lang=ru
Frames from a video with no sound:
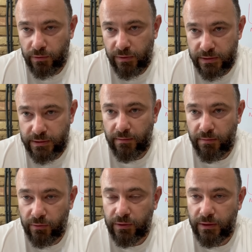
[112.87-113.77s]
министра
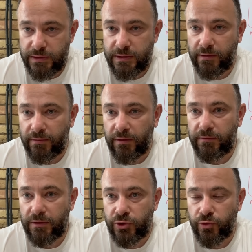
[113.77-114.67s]
обороны Резникова на
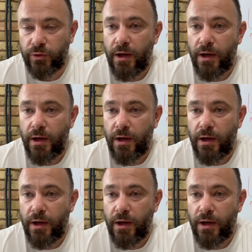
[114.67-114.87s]
Верещук.